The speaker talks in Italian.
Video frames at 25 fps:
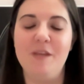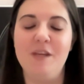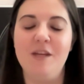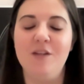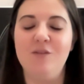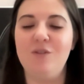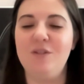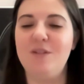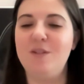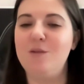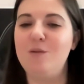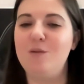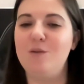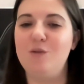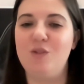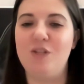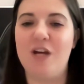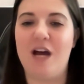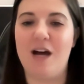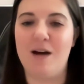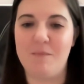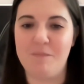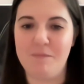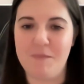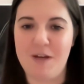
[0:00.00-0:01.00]
ci sono
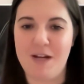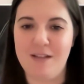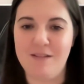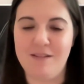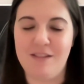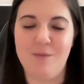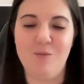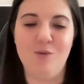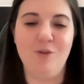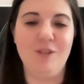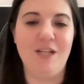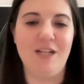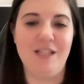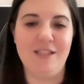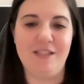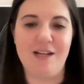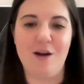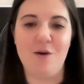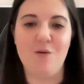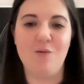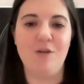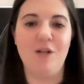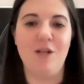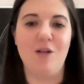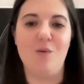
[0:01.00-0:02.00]
già altre modalità
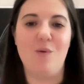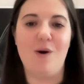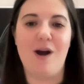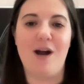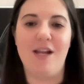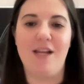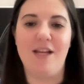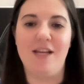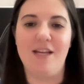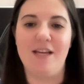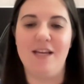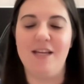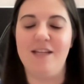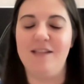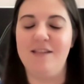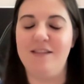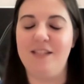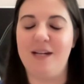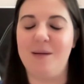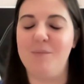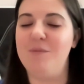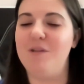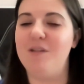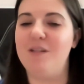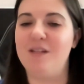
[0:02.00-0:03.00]
con le quali
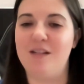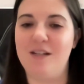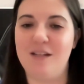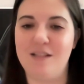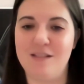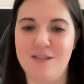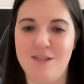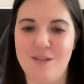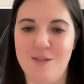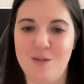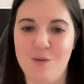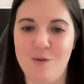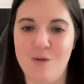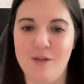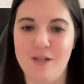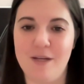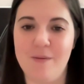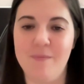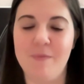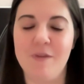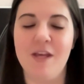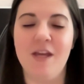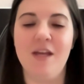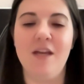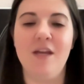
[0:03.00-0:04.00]
entriamo in relazione,
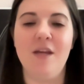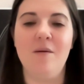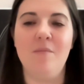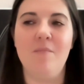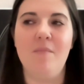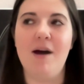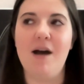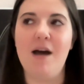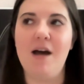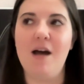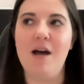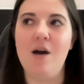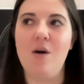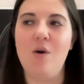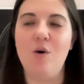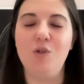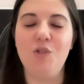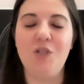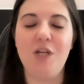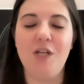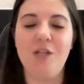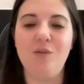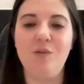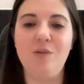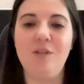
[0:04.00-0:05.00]
ma ho
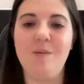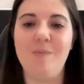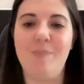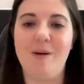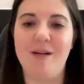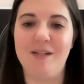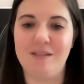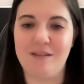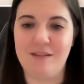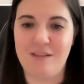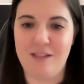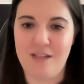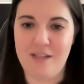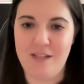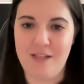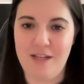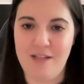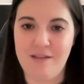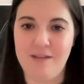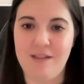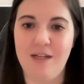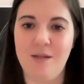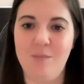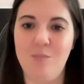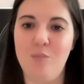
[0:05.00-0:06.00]
scelto di partire
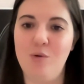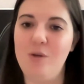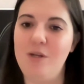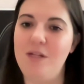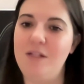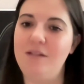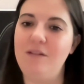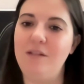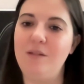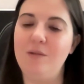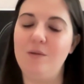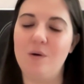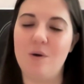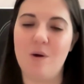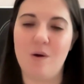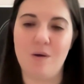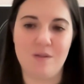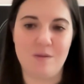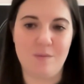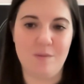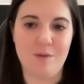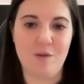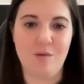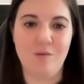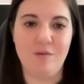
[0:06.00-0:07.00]
dal bollettino
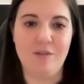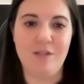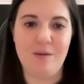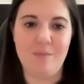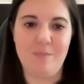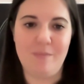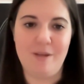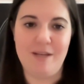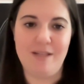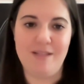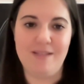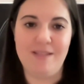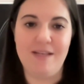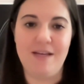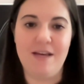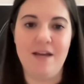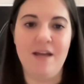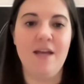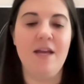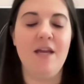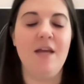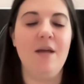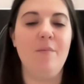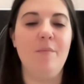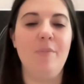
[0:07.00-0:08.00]
cosmico del mese
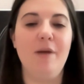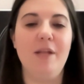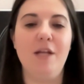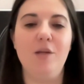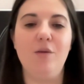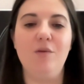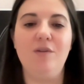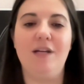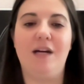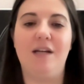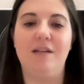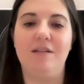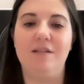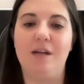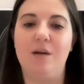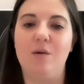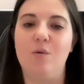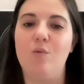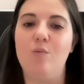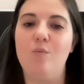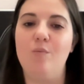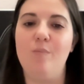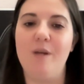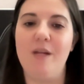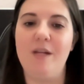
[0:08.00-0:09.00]
per aiutarti a
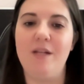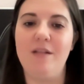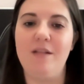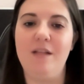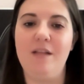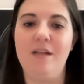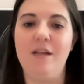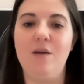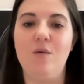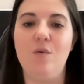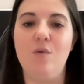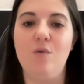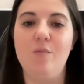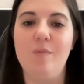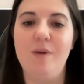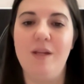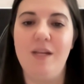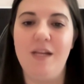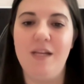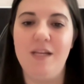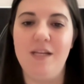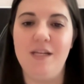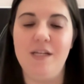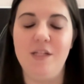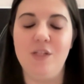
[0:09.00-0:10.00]
comprendere come le
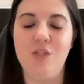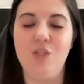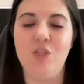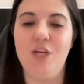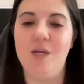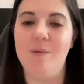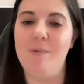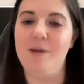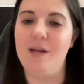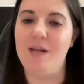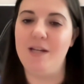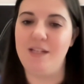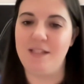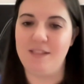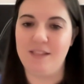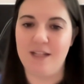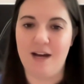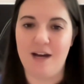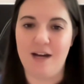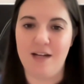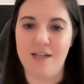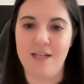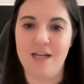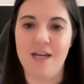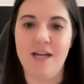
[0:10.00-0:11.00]
energie
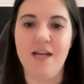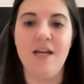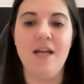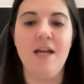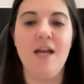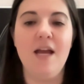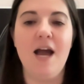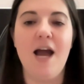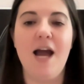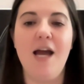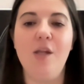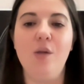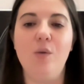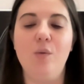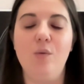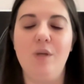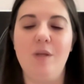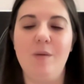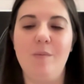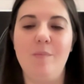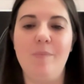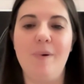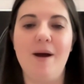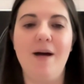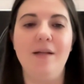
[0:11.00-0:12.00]
planetarie hanno un
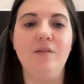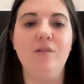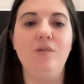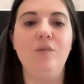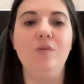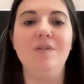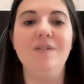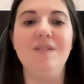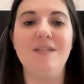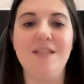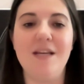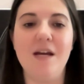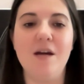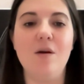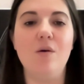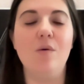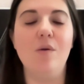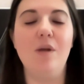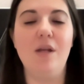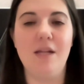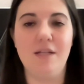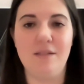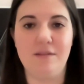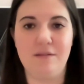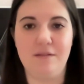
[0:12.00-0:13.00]
impatto sia
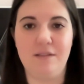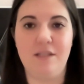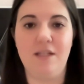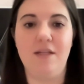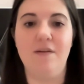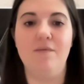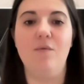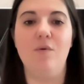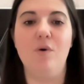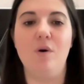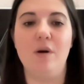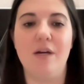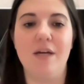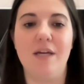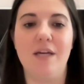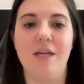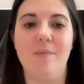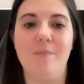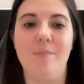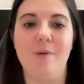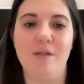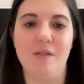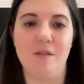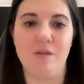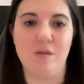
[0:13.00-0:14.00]
collettivo che
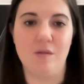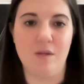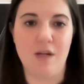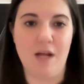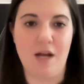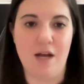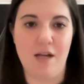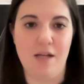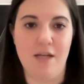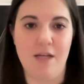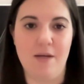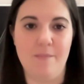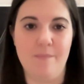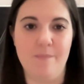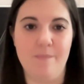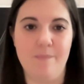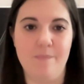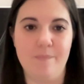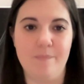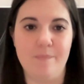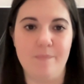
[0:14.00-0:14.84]
personale.